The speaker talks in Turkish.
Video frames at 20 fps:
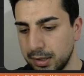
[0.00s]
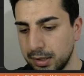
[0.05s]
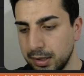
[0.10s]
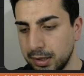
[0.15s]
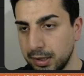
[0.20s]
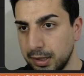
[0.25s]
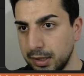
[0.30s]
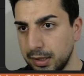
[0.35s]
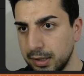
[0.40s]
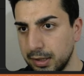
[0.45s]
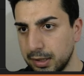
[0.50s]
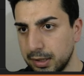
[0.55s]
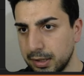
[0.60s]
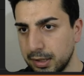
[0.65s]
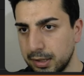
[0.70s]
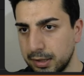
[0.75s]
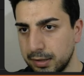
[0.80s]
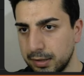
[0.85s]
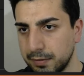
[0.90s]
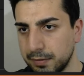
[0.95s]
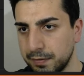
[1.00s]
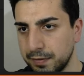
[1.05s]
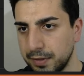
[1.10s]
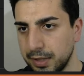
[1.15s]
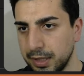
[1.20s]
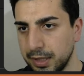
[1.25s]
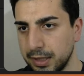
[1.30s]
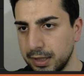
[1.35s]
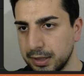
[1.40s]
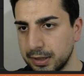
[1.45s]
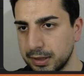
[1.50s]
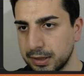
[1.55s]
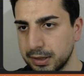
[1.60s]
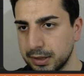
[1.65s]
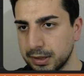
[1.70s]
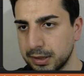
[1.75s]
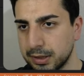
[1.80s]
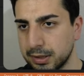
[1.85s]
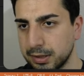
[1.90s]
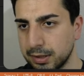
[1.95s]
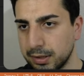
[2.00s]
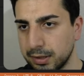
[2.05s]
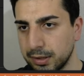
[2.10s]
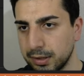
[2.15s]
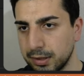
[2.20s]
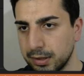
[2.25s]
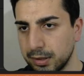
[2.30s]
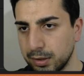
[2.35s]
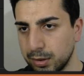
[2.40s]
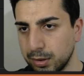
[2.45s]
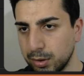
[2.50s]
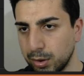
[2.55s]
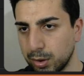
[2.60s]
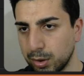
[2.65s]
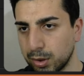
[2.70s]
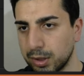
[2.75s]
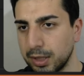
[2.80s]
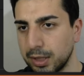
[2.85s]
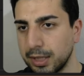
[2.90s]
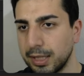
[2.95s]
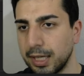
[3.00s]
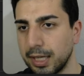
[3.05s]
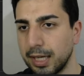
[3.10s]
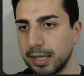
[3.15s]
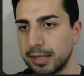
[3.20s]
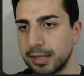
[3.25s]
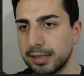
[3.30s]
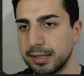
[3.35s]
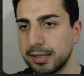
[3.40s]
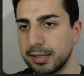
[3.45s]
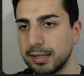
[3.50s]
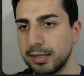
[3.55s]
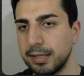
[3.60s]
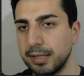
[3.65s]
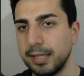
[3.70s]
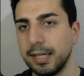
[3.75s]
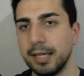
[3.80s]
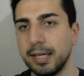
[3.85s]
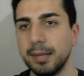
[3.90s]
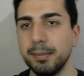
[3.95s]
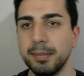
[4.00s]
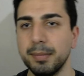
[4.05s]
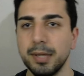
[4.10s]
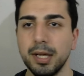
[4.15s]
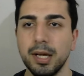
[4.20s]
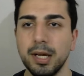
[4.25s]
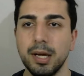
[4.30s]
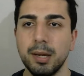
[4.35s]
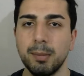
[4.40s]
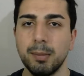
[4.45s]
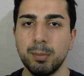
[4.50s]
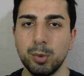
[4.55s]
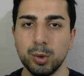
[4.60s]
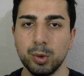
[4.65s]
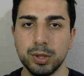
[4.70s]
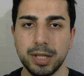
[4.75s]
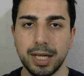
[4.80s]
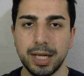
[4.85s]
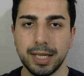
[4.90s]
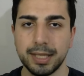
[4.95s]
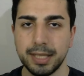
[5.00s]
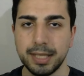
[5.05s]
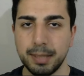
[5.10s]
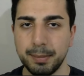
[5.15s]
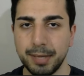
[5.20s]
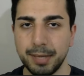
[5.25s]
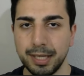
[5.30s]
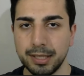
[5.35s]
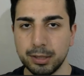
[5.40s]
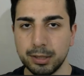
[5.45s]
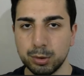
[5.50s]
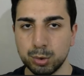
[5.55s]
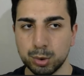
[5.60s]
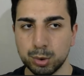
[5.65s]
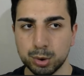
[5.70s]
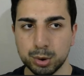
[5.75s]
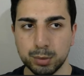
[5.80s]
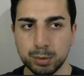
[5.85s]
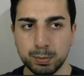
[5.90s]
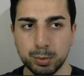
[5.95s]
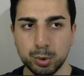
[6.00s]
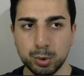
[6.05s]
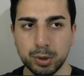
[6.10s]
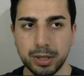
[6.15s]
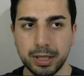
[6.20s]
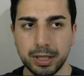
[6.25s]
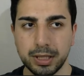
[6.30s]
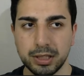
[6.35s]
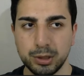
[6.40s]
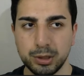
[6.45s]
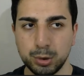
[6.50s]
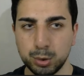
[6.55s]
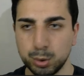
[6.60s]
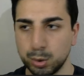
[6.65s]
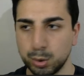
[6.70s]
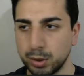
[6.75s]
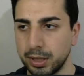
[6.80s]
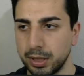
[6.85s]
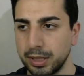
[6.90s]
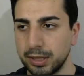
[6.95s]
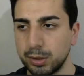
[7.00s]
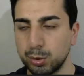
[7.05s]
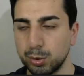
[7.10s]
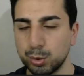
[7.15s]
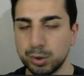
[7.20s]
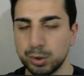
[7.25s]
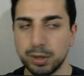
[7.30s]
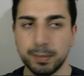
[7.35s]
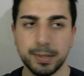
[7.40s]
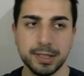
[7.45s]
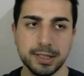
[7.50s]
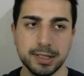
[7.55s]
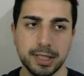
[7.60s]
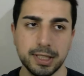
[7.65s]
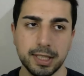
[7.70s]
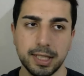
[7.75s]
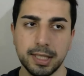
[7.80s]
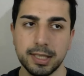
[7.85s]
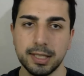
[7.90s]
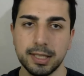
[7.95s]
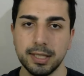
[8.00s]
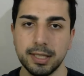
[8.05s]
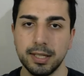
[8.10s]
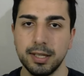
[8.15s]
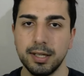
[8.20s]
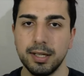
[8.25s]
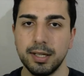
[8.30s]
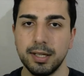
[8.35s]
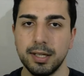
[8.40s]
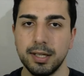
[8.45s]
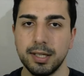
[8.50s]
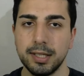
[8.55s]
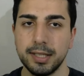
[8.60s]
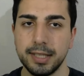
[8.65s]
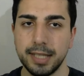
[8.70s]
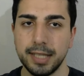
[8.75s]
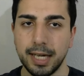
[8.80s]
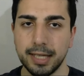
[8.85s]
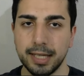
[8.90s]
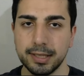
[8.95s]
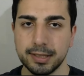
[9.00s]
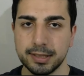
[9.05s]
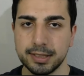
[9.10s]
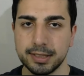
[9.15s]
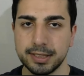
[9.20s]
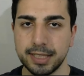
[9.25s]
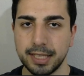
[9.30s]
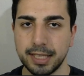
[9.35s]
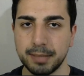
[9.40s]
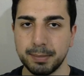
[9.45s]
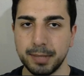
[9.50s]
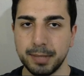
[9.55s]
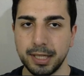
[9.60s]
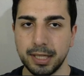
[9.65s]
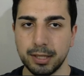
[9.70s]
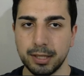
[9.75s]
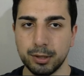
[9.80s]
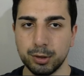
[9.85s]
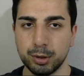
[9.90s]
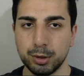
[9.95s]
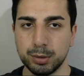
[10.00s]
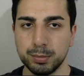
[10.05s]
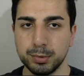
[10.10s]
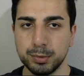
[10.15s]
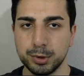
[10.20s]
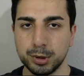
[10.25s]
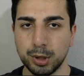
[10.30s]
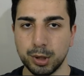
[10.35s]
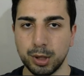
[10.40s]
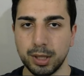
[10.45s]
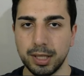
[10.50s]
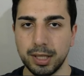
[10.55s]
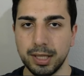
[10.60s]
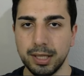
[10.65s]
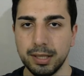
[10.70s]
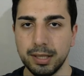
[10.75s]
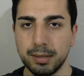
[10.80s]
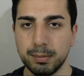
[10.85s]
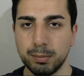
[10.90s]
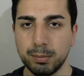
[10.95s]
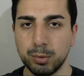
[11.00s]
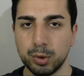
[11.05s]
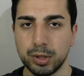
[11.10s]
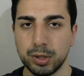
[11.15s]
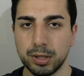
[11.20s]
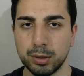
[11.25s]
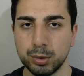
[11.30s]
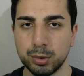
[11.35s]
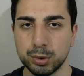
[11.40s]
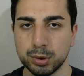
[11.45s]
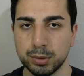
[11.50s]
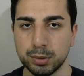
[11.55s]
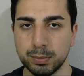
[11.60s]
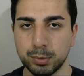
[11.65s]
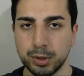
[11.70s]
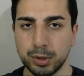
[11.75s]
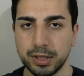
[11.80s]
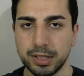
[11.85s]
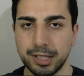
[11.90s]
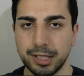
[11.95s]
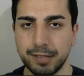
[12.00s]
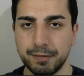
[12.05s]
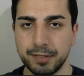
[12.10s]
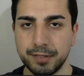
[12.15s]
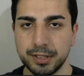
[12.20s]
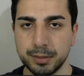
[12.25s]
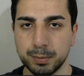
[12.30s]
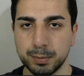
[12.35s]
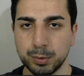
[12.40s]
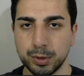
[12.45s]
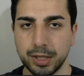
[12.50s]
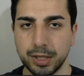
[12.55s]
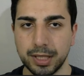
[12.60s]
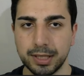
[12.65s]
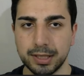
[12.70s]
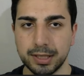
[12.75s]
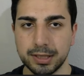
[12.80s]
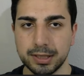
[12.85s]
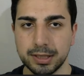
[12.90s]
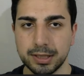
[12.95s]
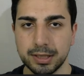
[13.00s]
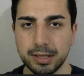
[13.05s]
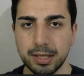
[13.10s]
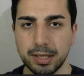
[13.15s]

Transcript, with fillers: interface nokta dark diyelim. Bunlar temelde dursun. Bunları şuradaki tuşa basarak yan sekmeyi alıyorum. Şöyle. Burada dursun. Bu interface buradan gitsin.